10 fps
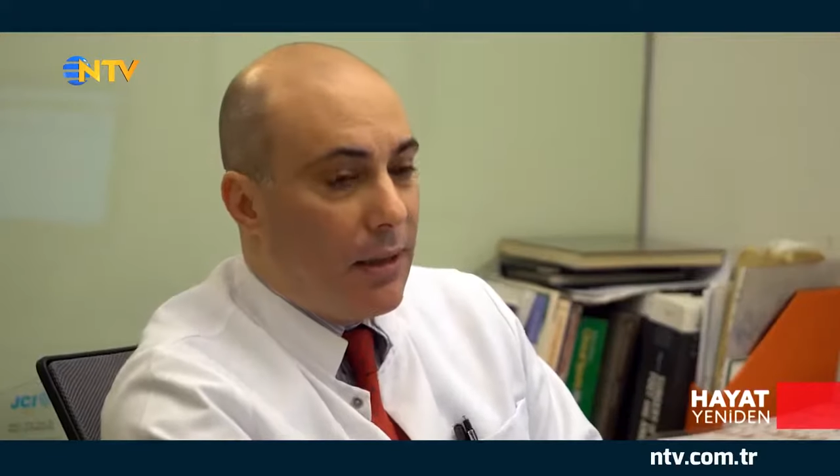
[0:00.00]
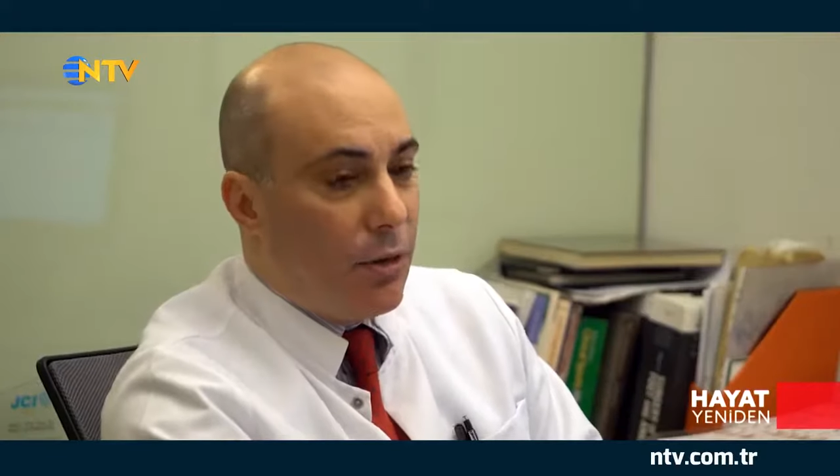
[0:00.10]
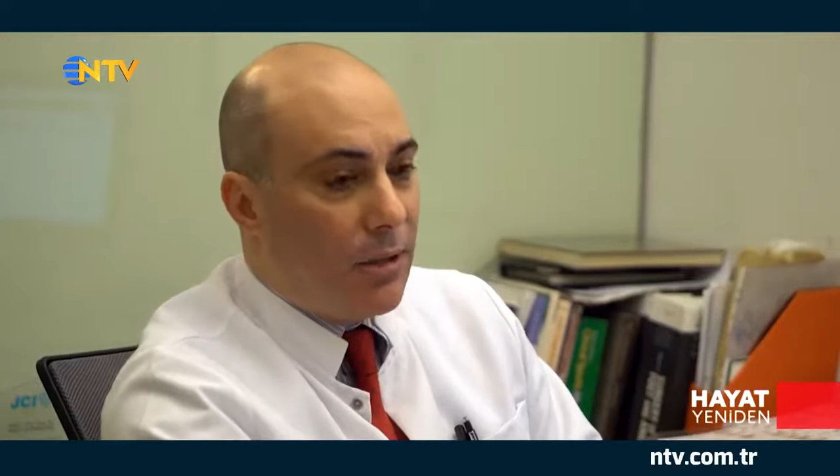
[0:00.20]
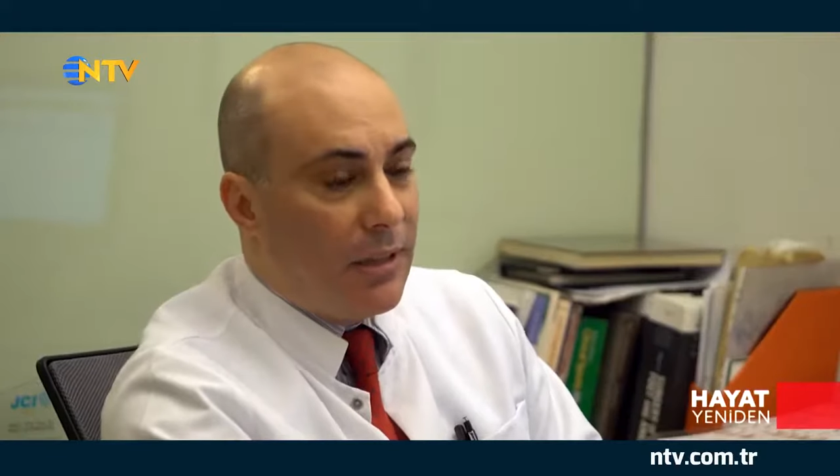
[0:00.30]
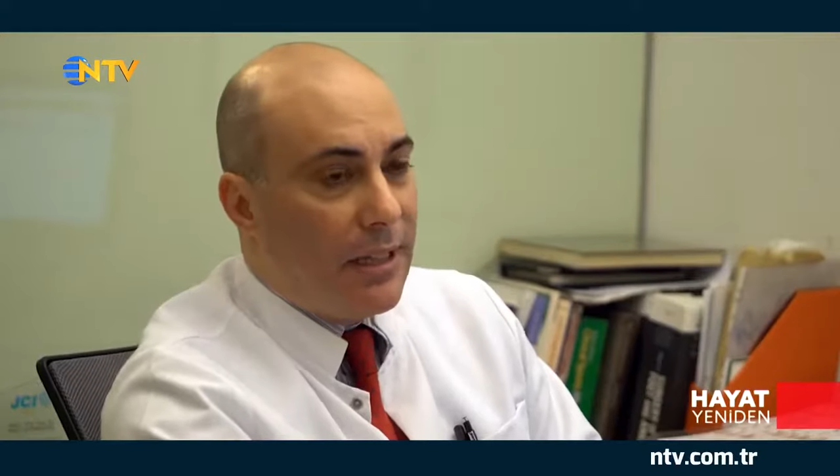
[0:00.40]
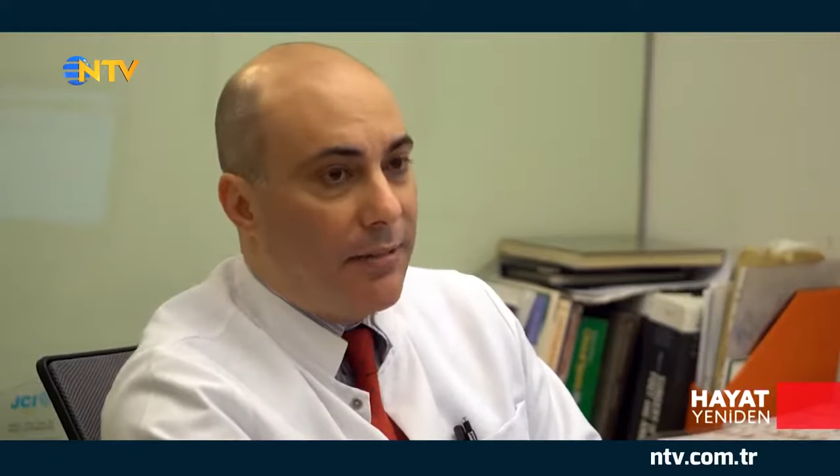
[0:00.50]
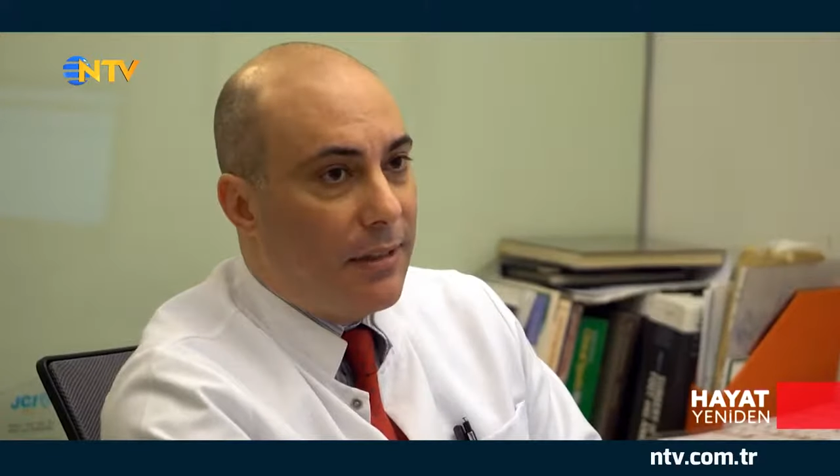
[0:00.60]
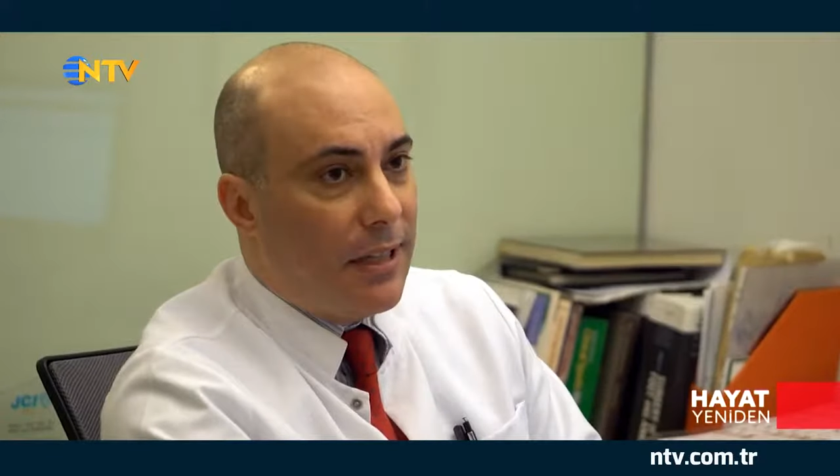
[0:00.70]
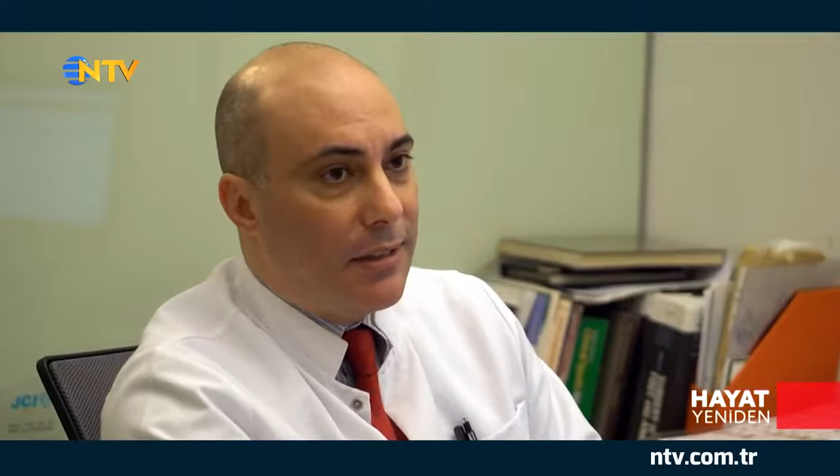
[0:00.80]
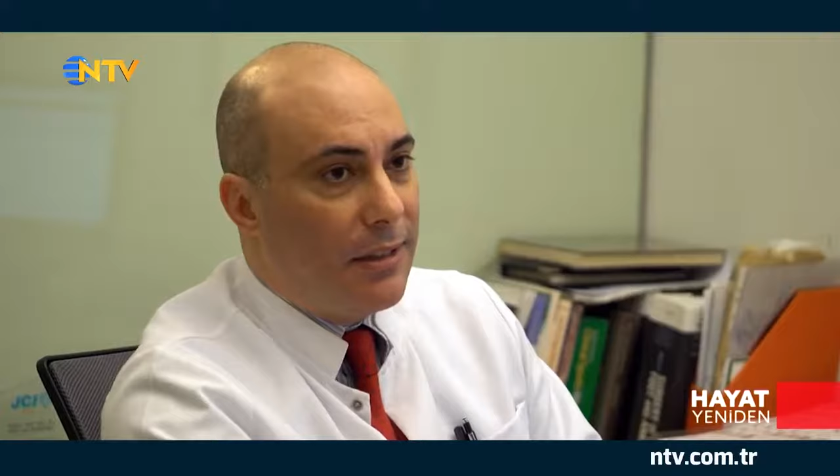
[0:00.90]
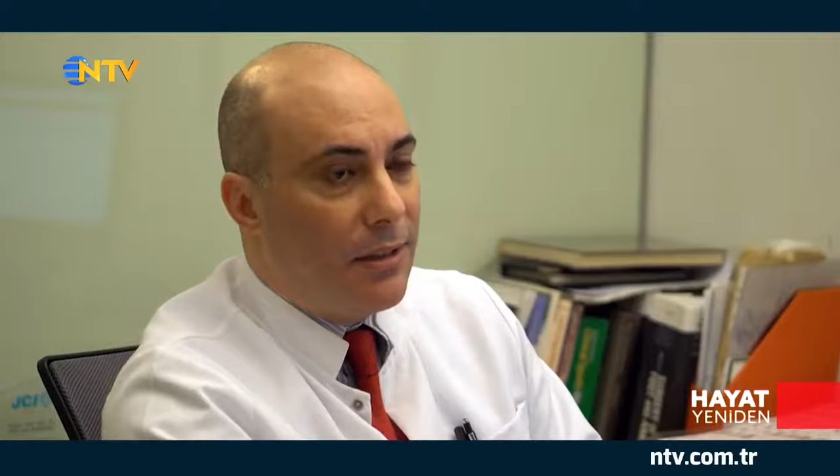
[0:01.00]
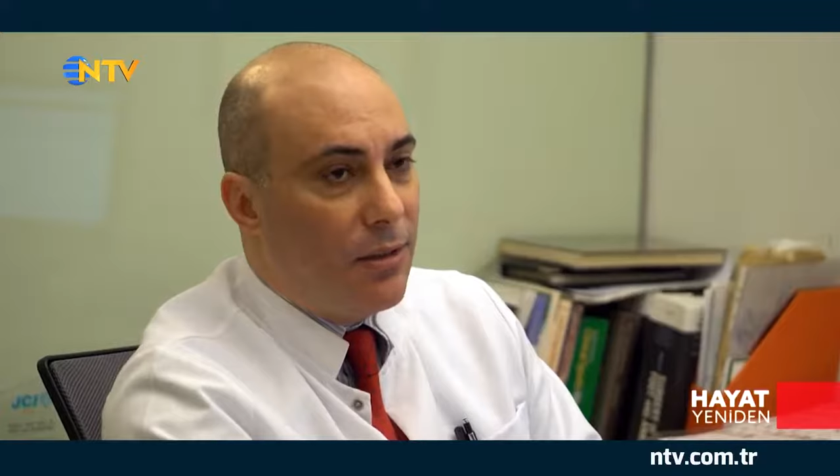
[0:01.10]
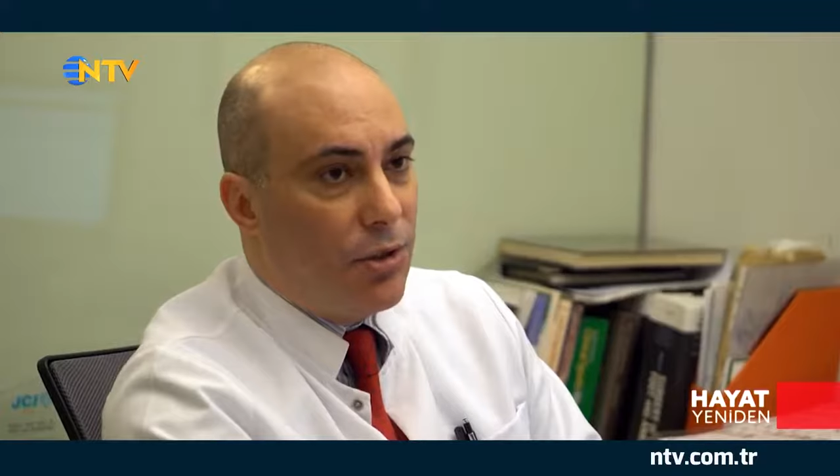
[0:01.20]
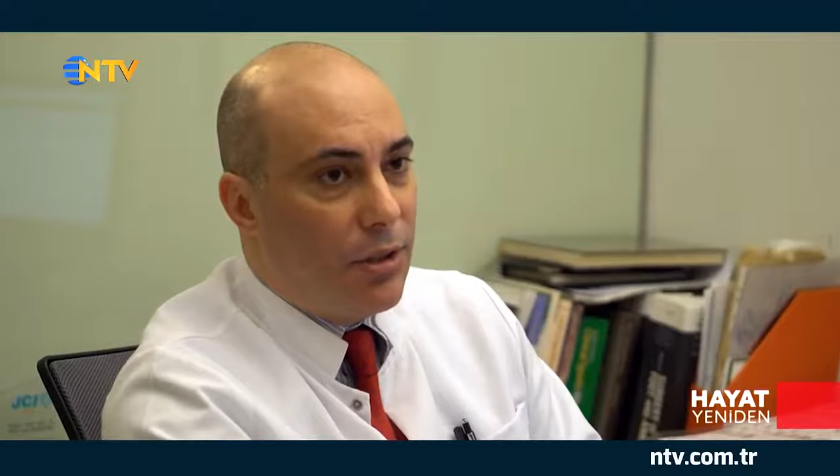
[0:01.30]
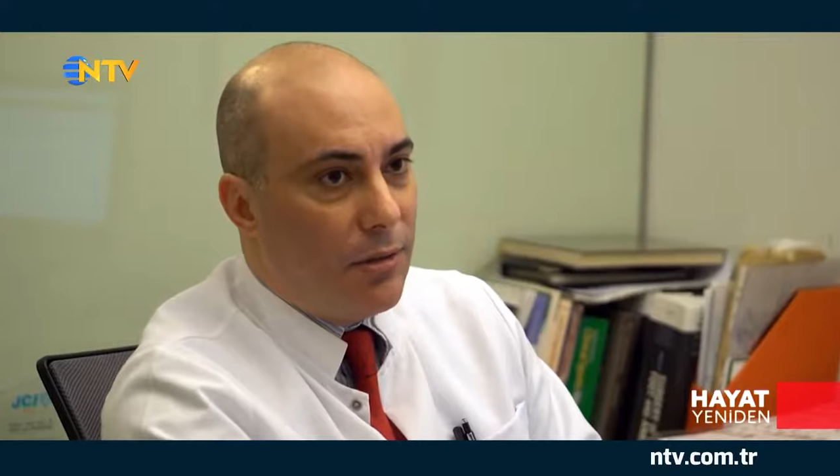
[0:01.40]
Öte taraftan sizin
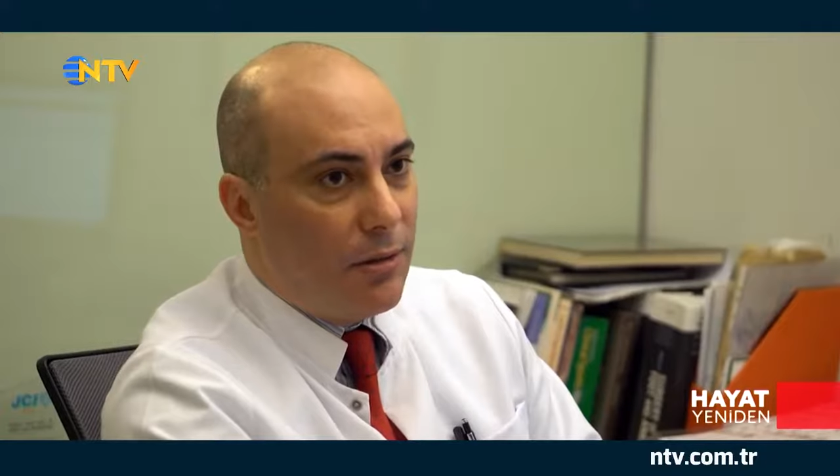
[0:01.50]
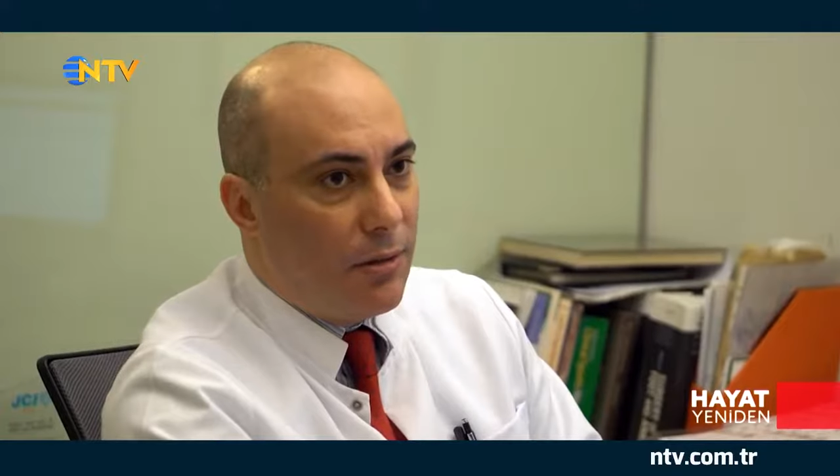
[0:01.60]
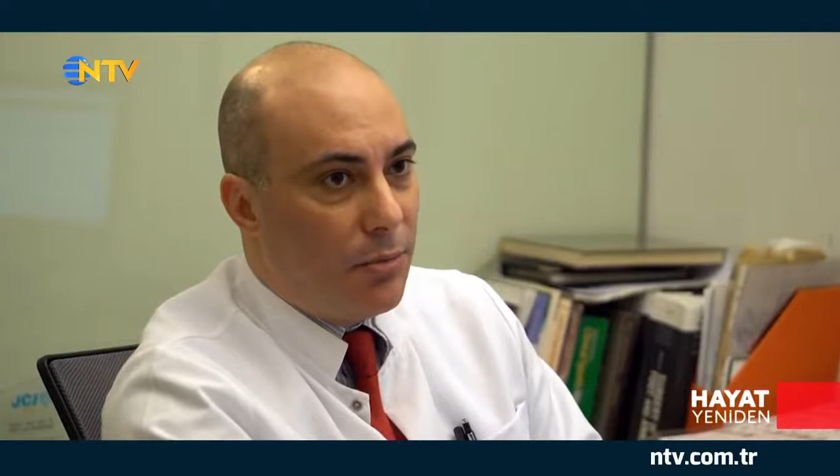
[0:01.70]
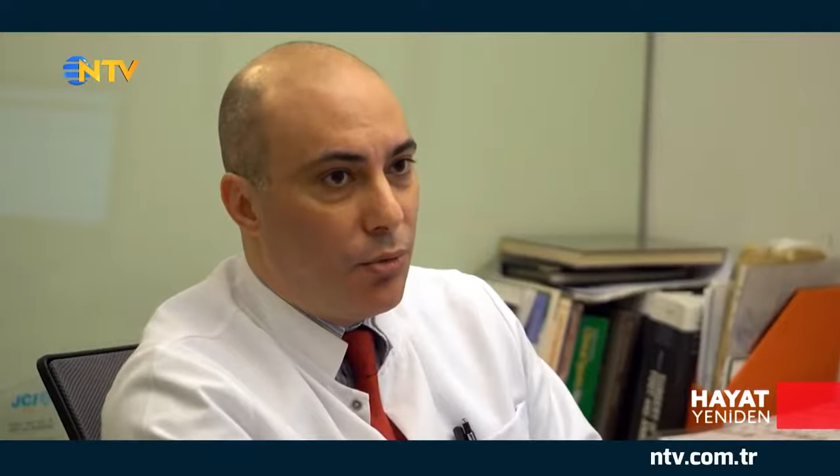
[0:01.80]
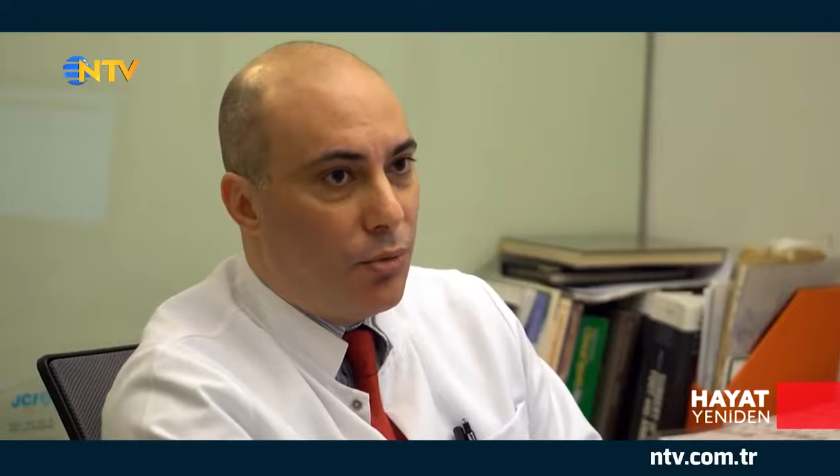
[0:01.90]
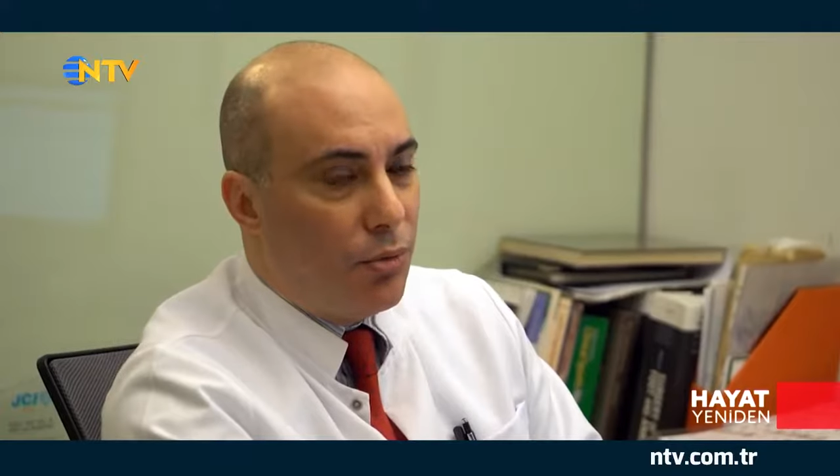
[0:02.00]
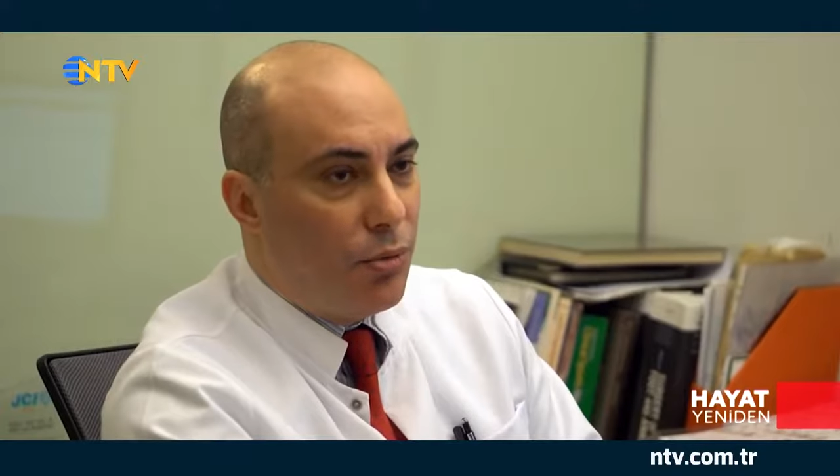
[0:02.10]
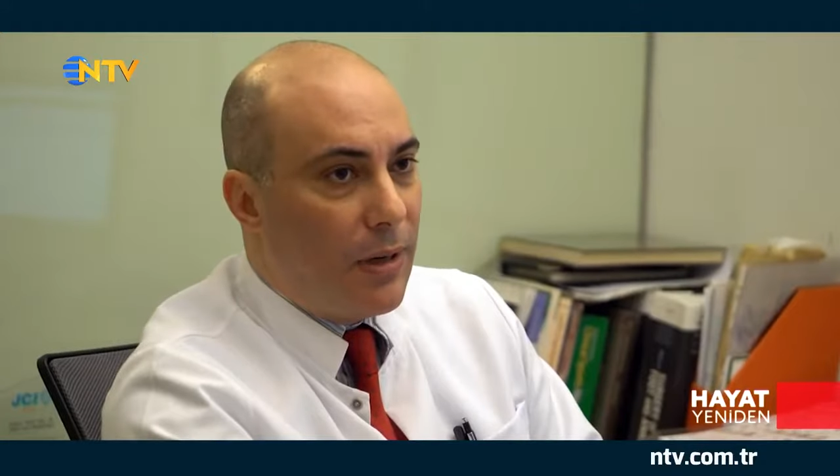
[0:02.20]
için e, bu